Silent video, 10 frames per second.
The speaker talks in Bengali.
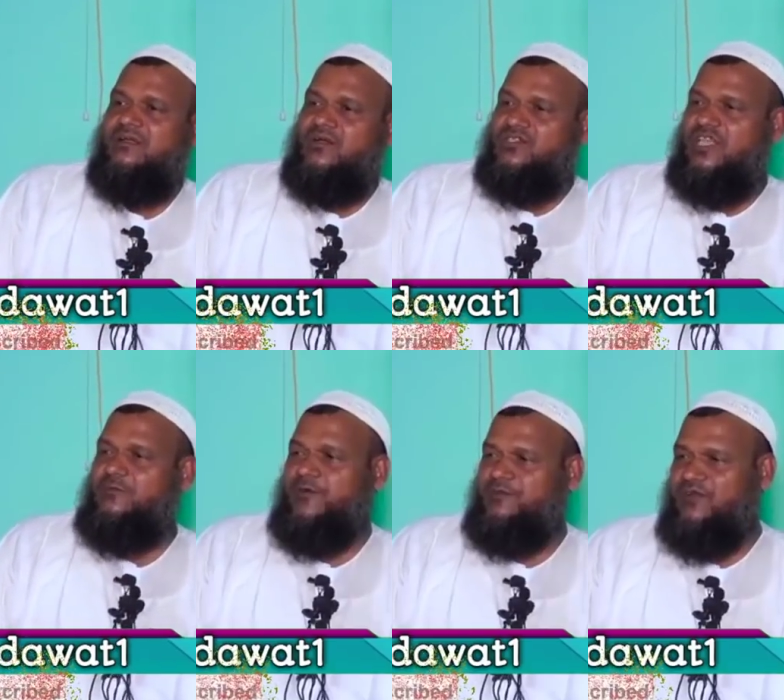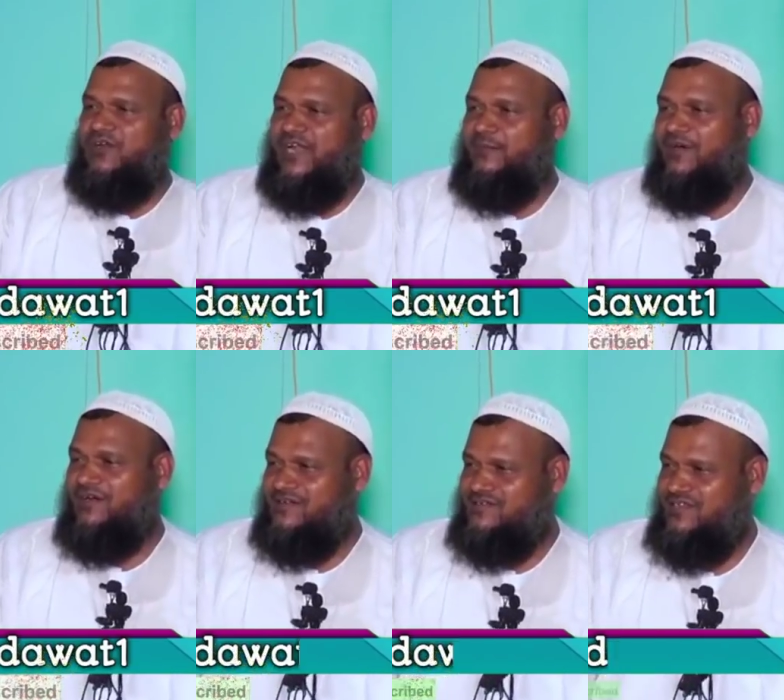হুজাইফিবনুল ইয়ামান
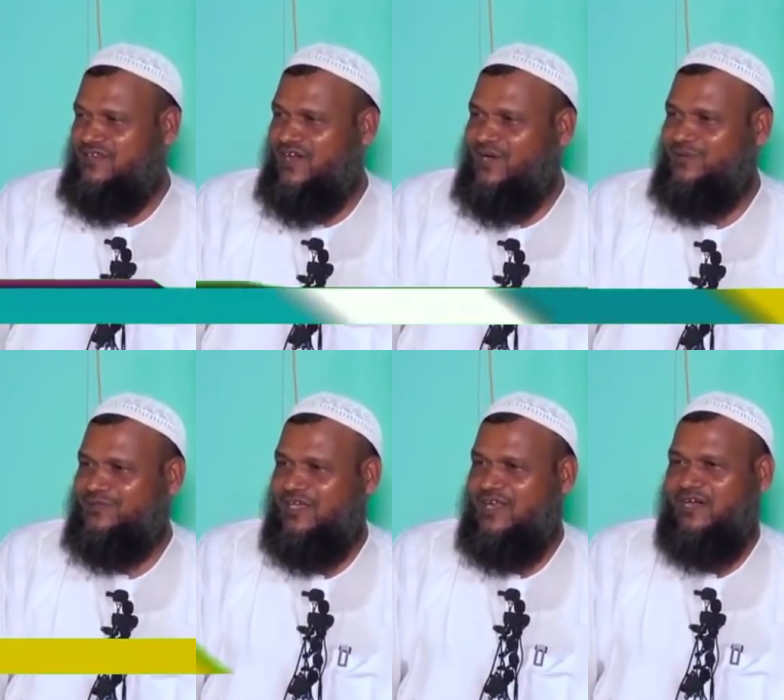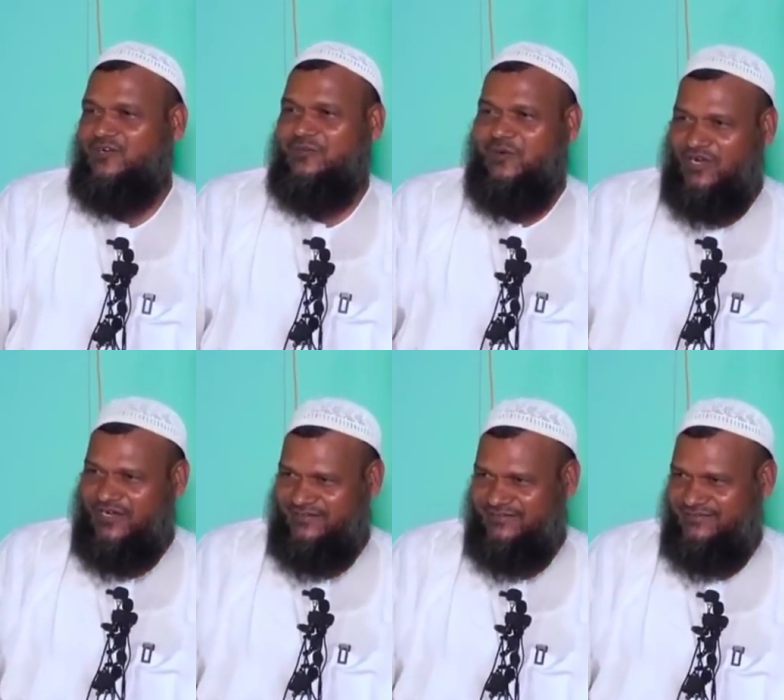রাজিয়াল্লাহ তালা আনহ
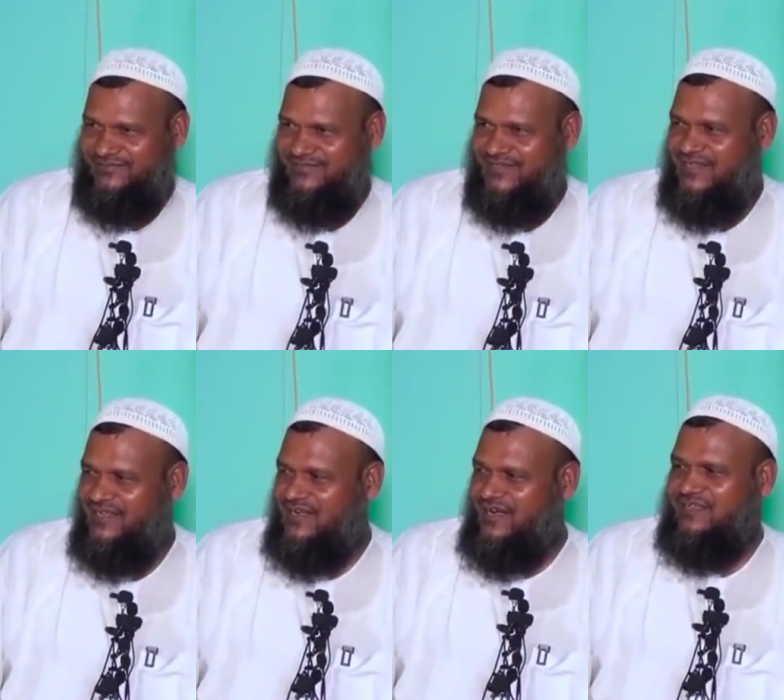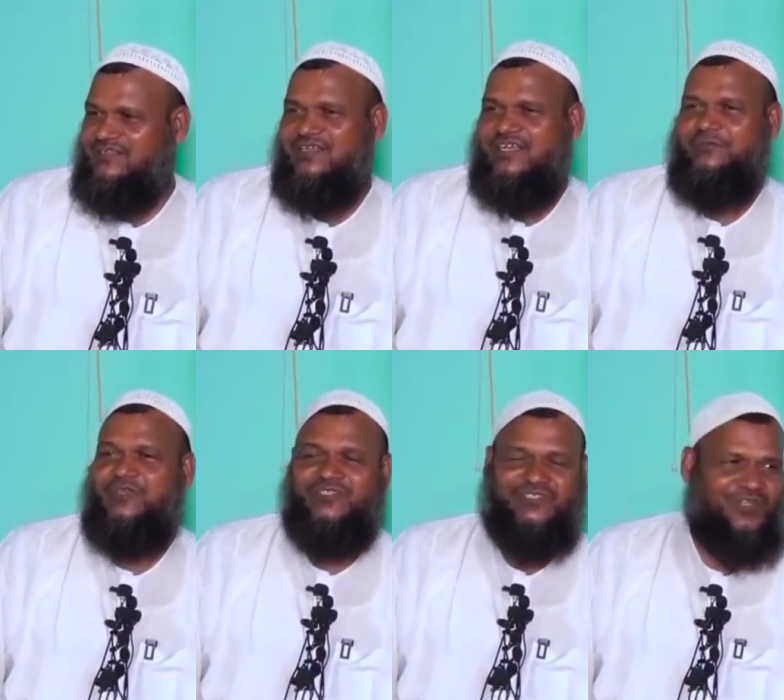বলেন আতান নবী
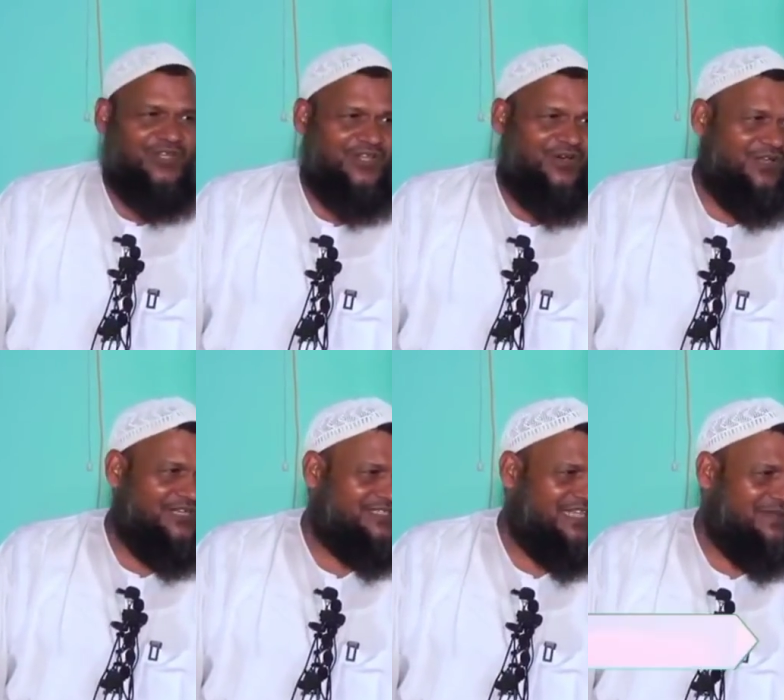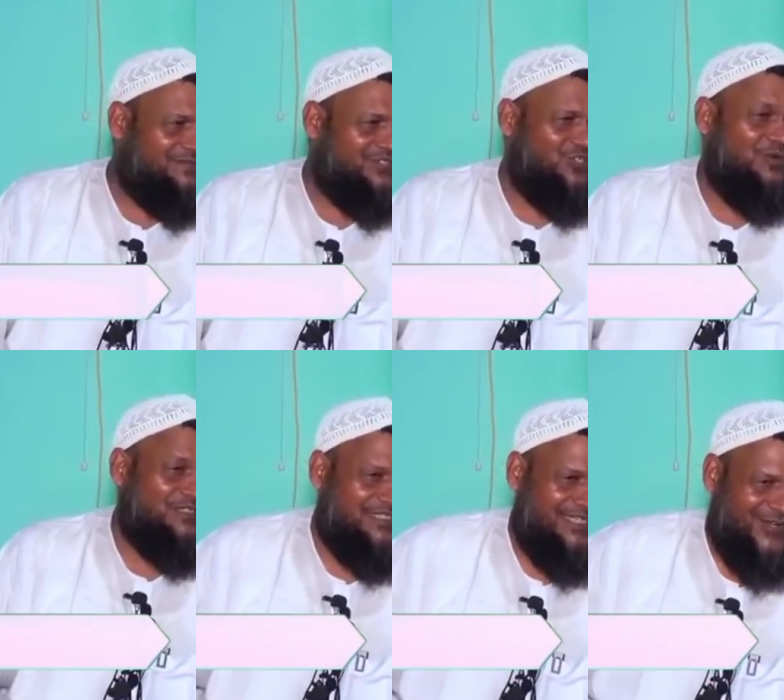সাল্লাহ আলি সাল্লাম
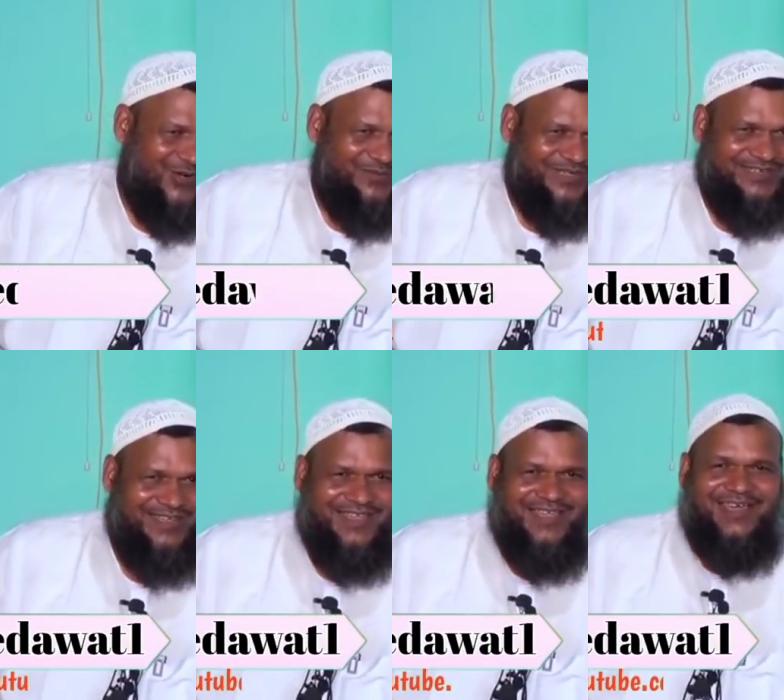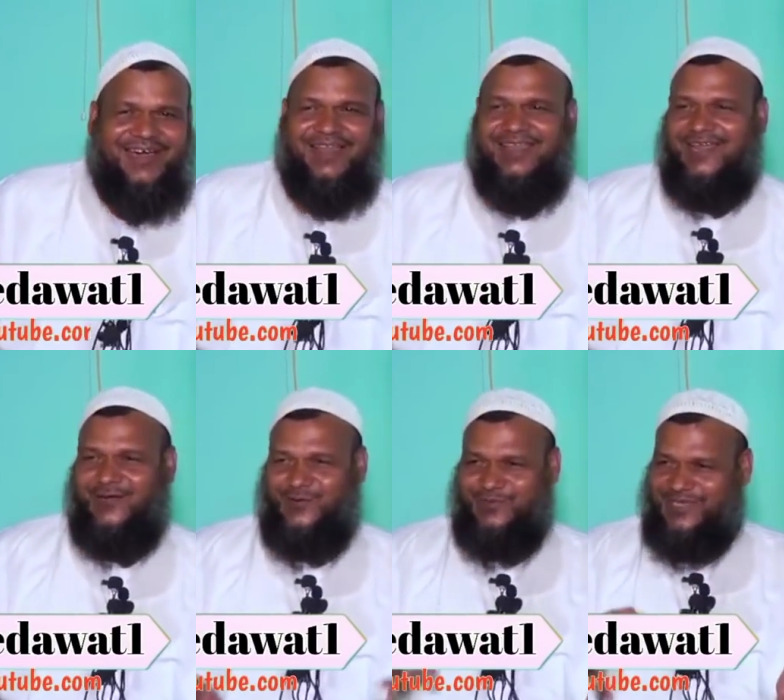সোবাতা তাকাউমিন আল্লাহর
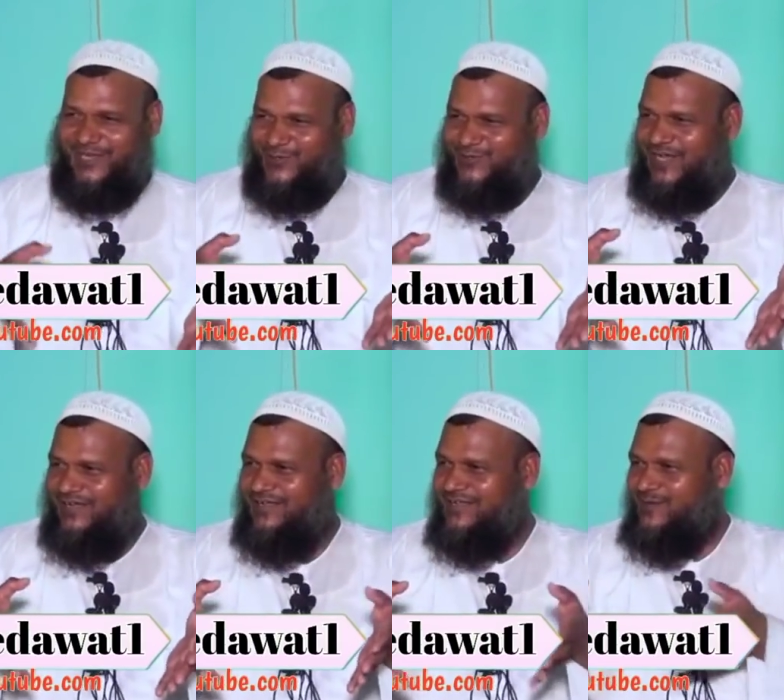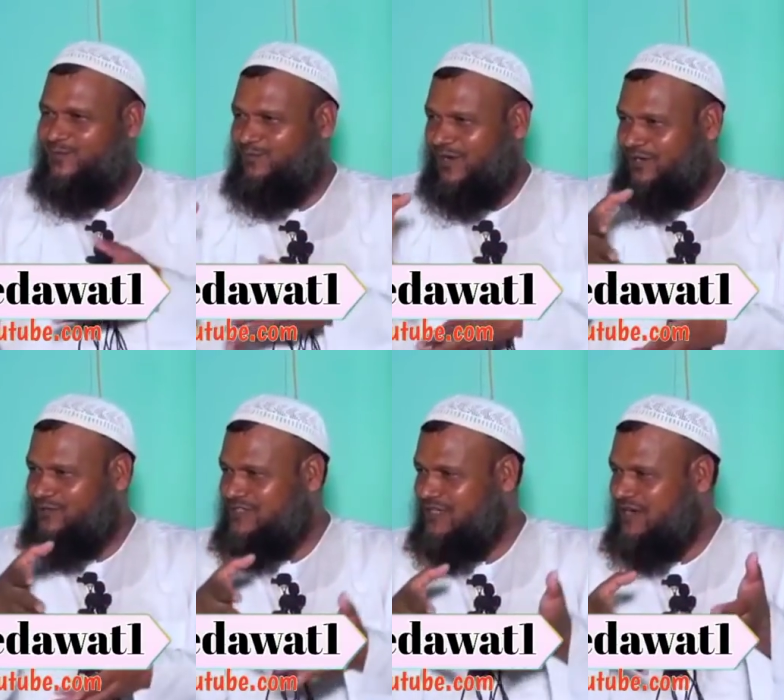নবী একদা
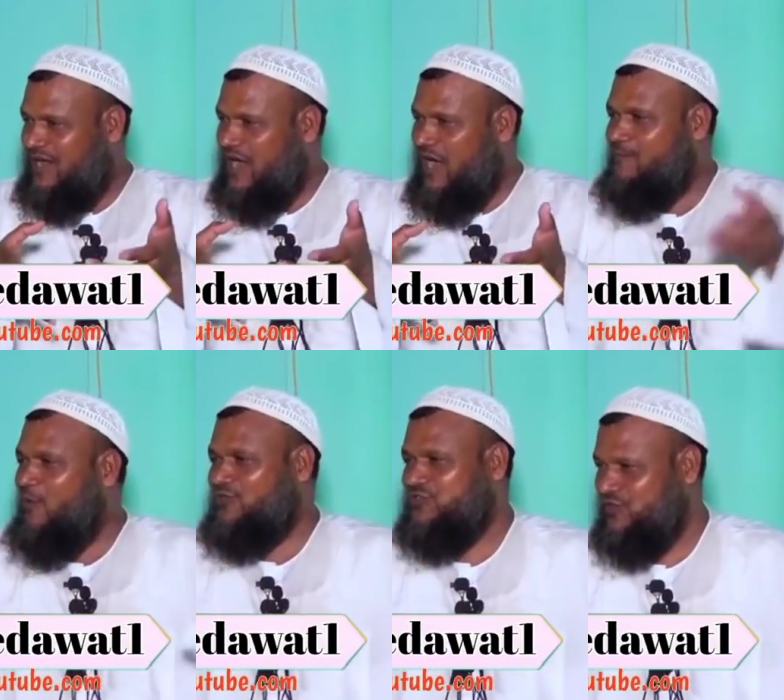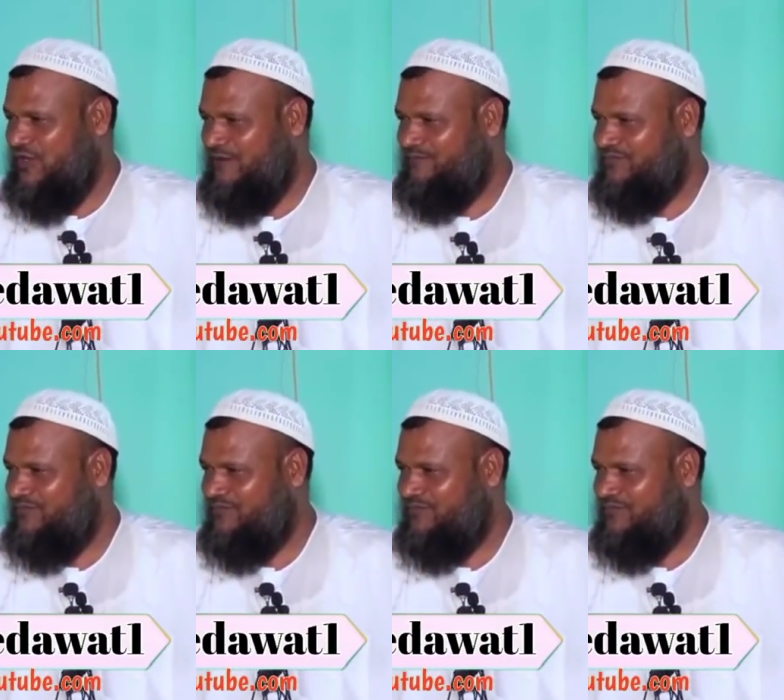মানুষের আবর্জনা